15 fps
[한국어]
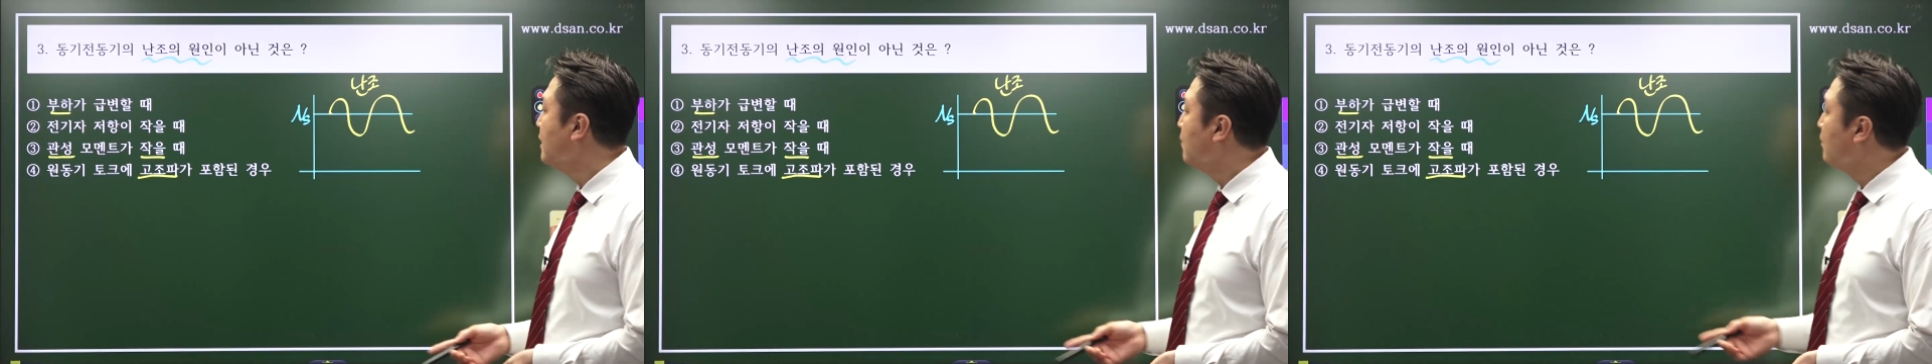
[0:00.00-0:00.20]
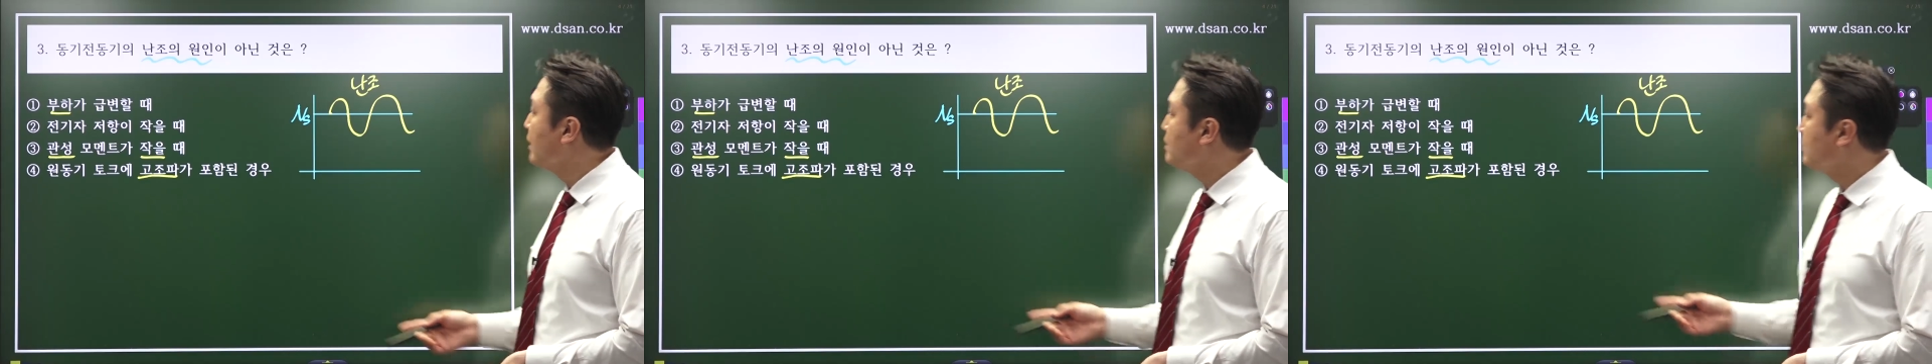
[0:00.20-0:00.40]

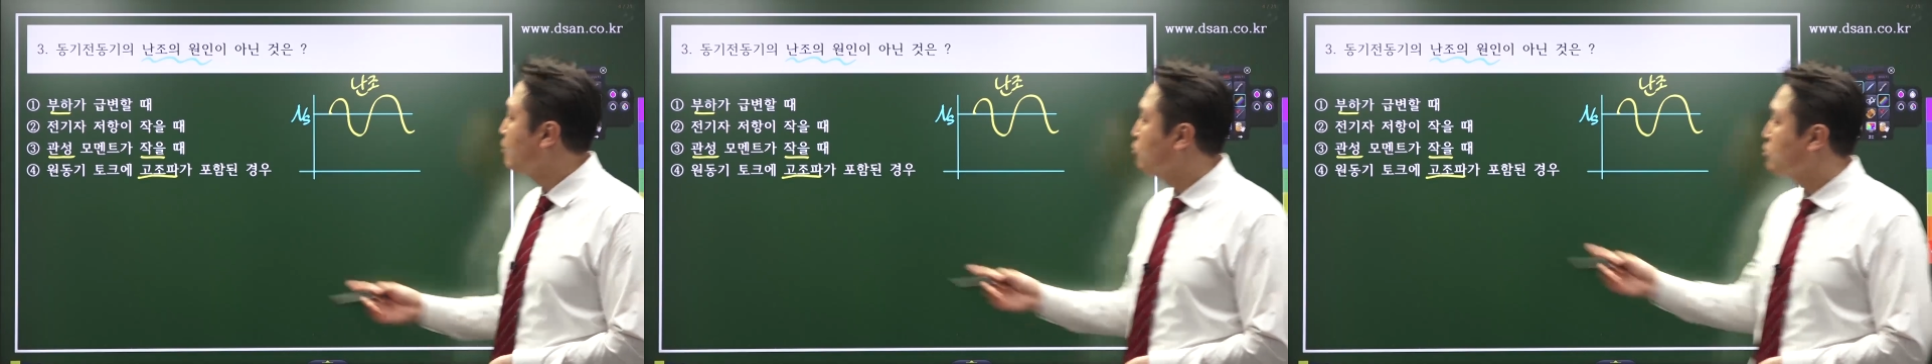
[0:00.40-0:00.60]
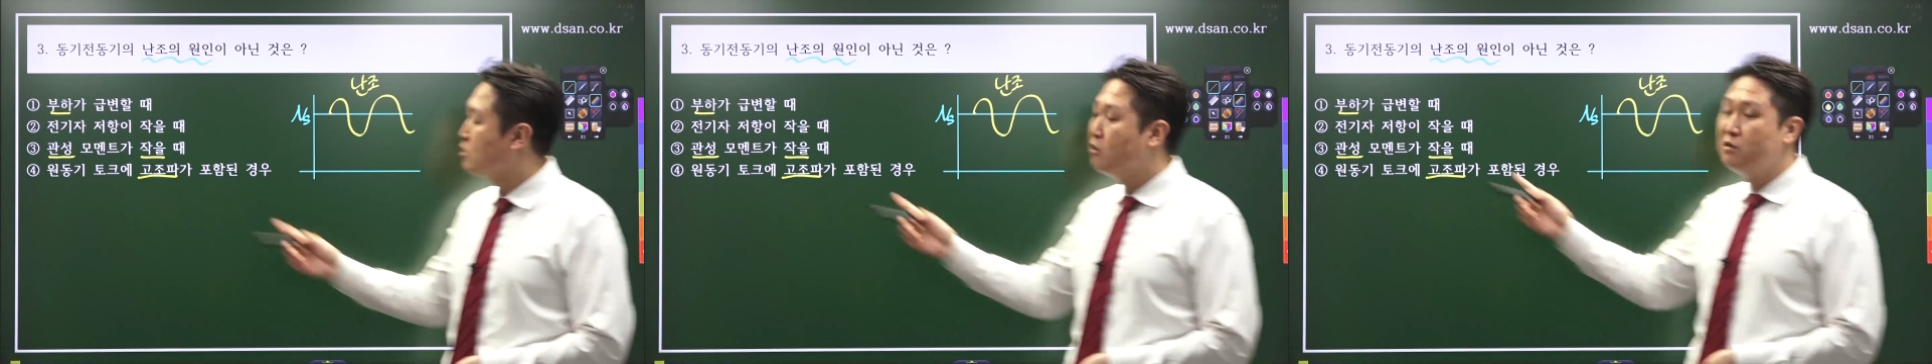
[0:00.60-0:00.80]

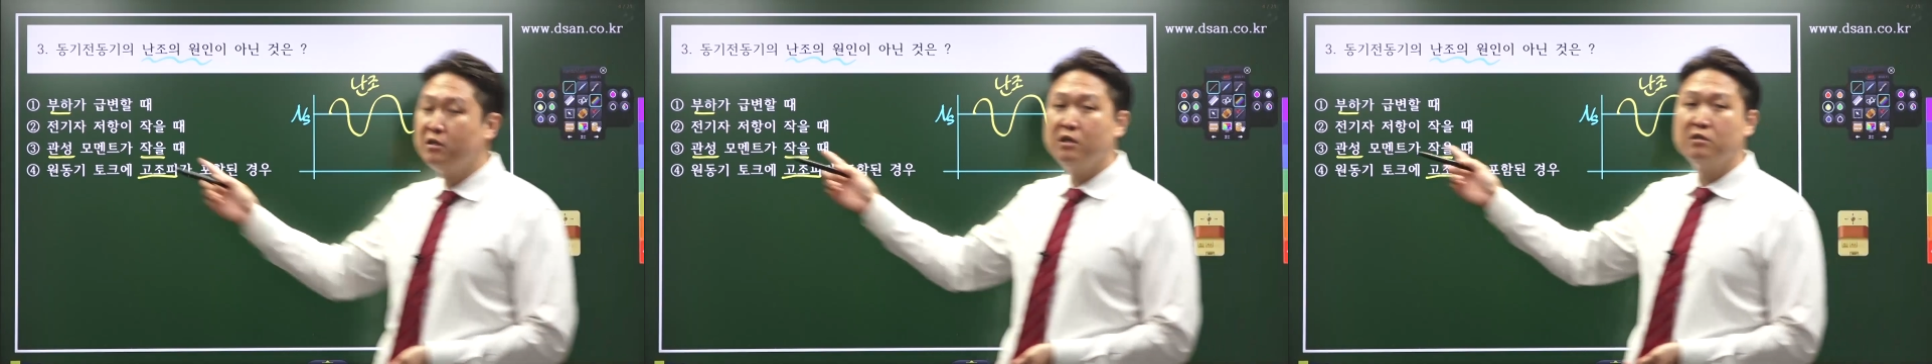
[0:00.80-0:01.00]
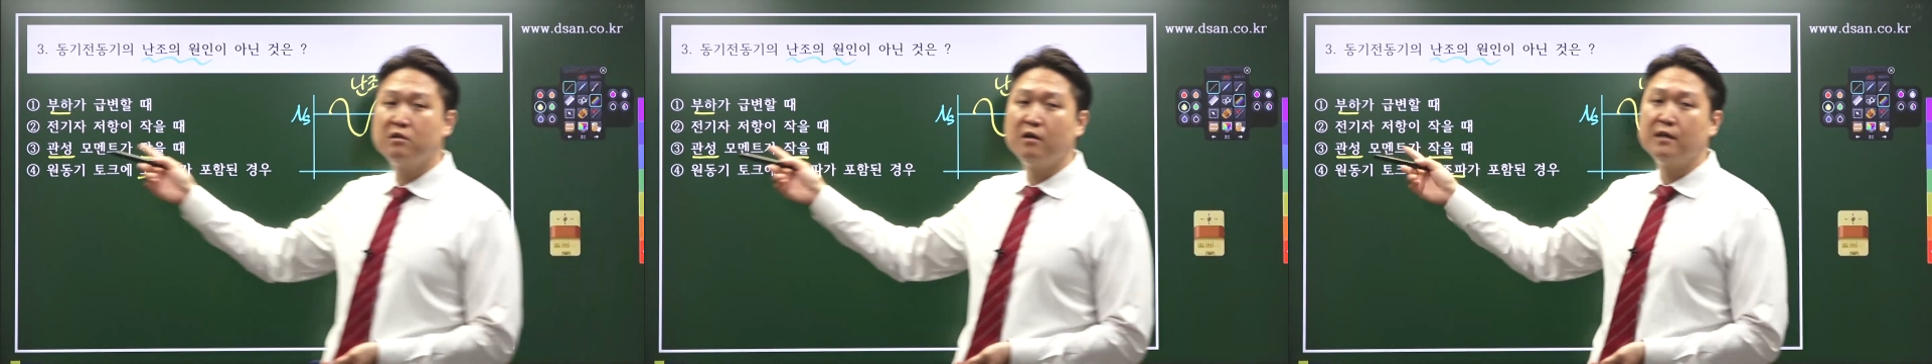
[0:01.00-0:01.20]
마지막으로
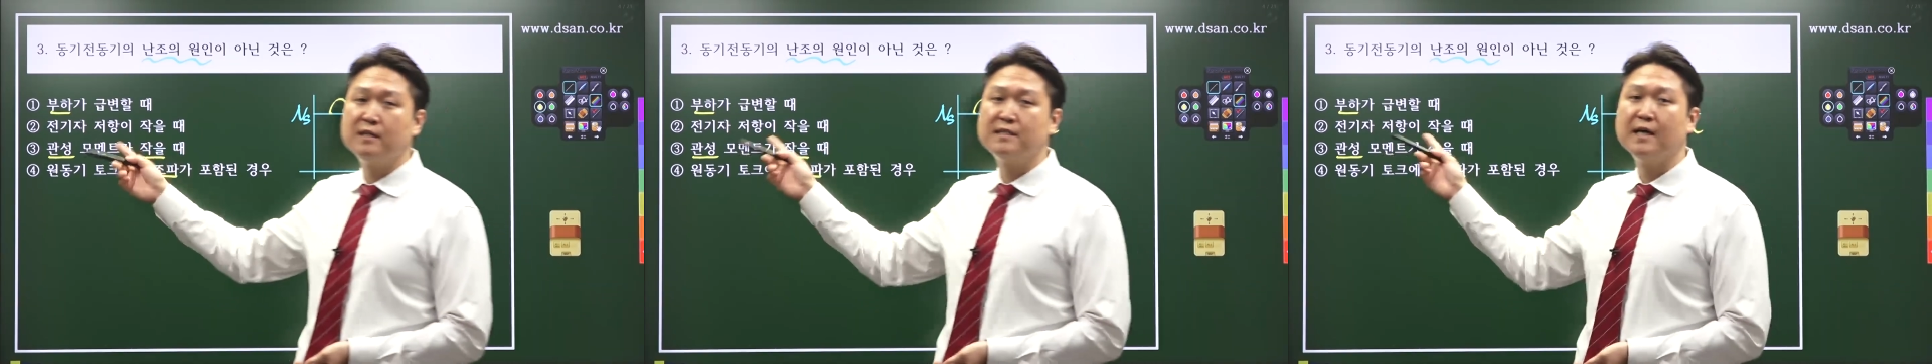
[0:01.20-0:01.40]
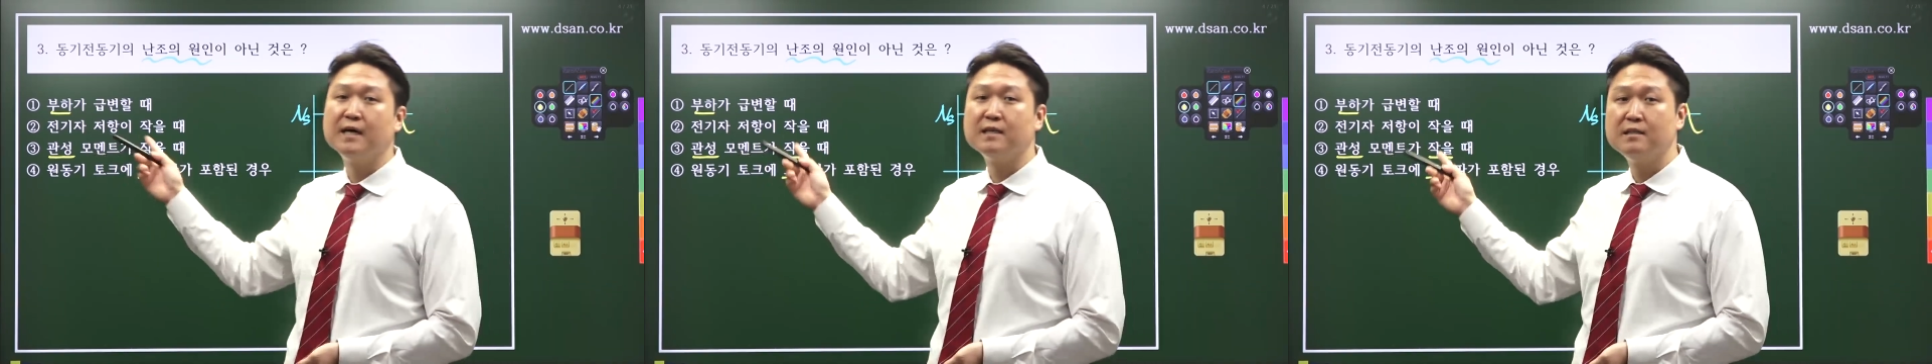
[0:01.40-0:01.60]
전기저항이
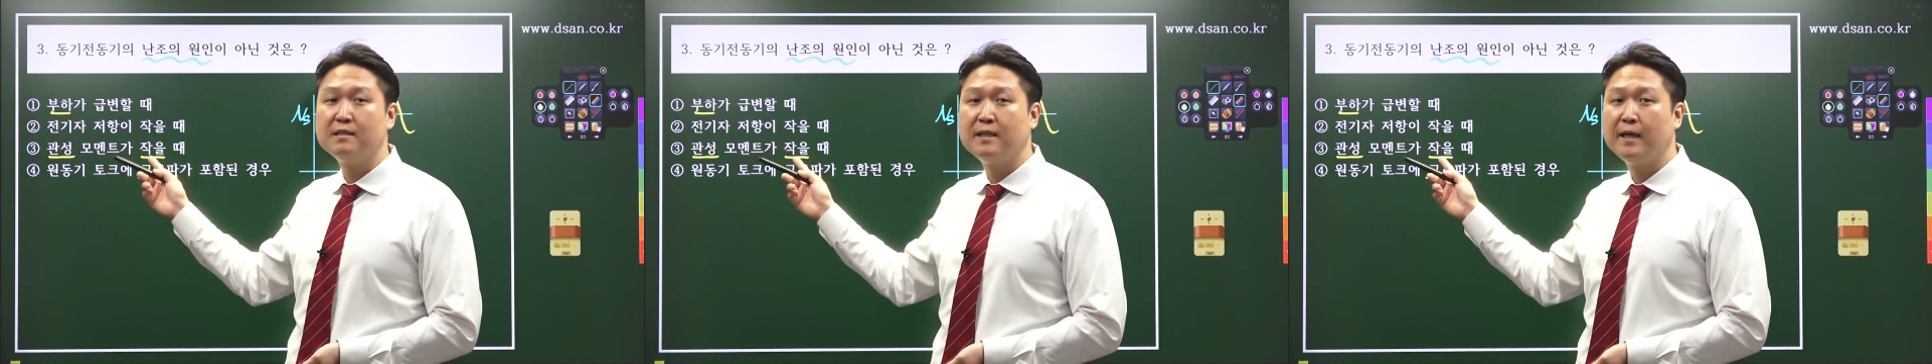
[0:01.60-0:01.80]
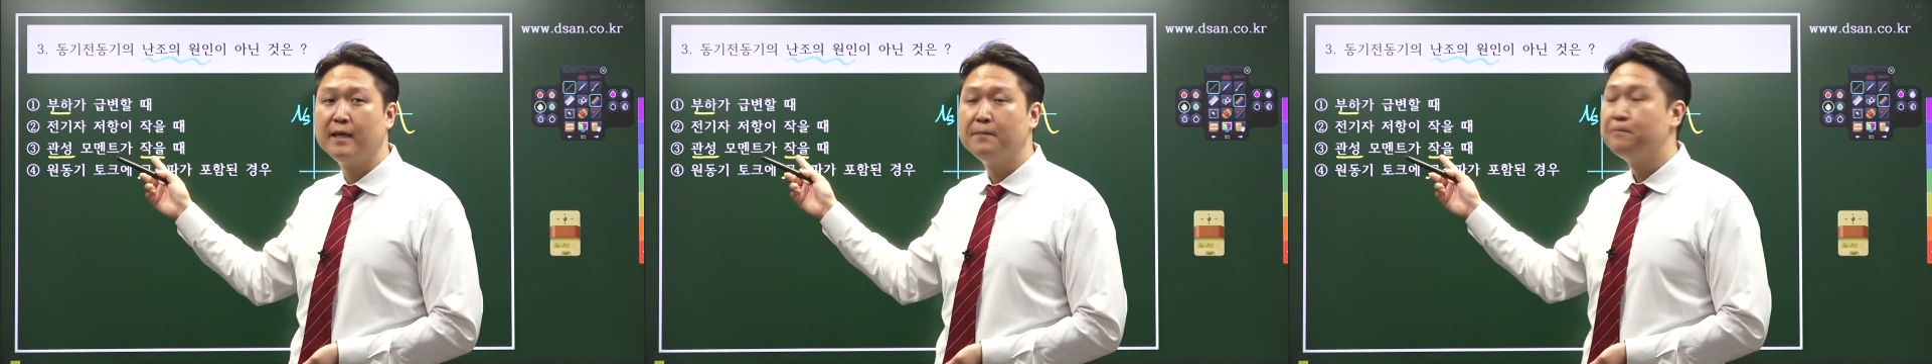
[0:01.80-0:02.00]
작을
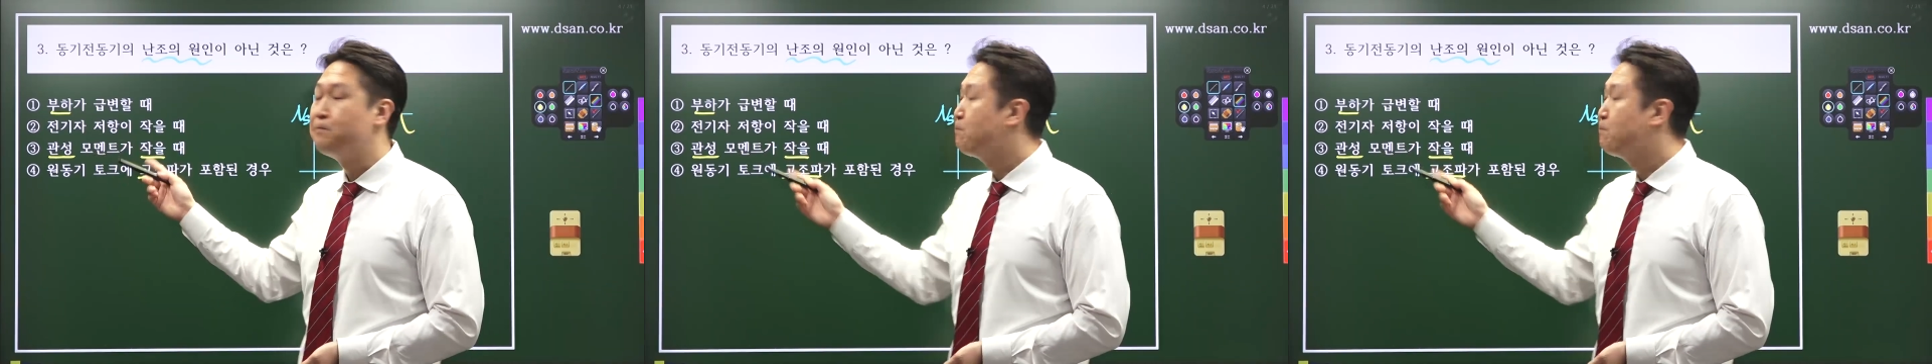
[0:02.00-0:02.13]
때